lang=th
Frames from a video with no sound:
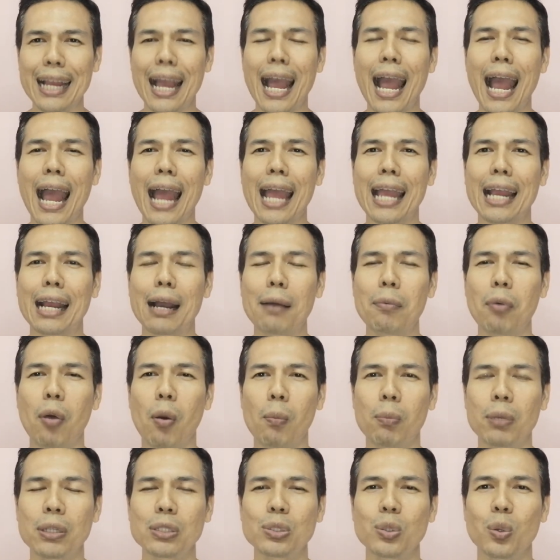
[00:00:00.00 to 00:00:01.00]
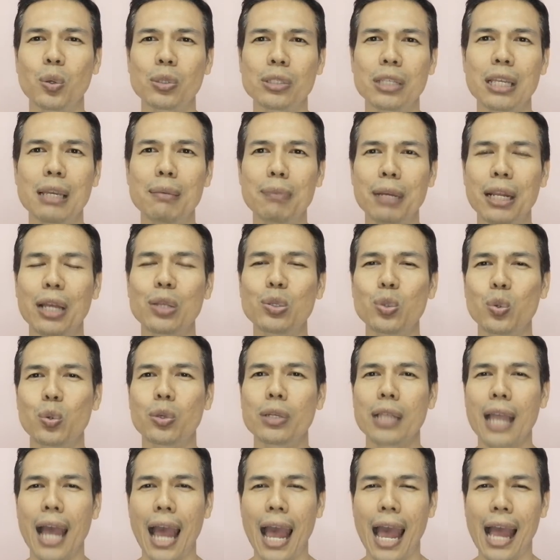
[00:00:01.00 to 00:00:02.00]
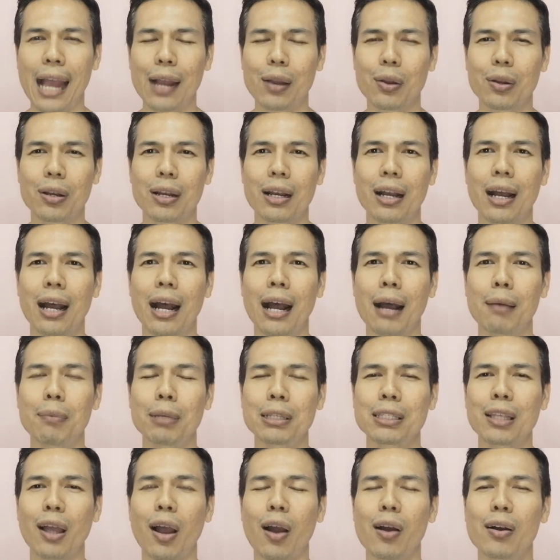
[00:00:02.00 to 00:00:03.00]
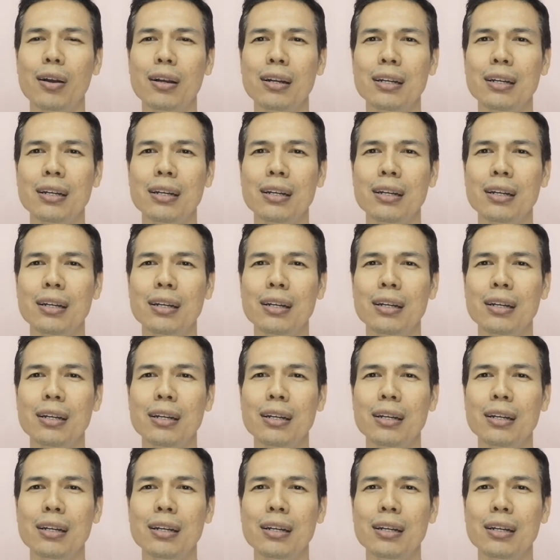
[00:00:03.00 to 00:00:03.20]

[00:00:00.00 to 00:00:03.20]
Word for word: ง่ายๆครับผมเป็นสูตรที่ไม่ได้ยุ่งยากไม่ต้อง